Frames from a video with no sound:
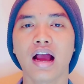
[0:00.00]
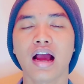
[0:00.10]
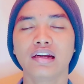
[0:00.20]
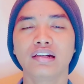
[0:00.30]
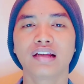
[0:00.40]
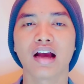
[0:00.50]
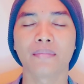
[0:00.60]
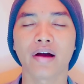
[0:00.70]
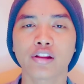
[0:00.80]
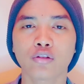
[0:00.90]

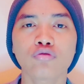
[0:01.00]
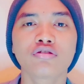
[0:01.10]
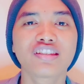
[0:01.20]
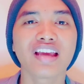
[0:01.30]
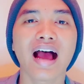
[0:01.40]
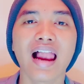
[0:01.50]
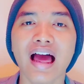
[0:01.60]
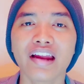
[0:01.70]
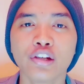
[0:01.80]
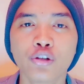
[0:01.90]
Agama itu
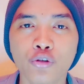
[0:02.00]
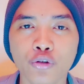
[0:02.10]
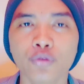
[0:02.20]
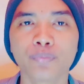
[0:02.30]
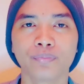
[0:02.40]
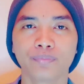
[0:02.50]
jalan hidup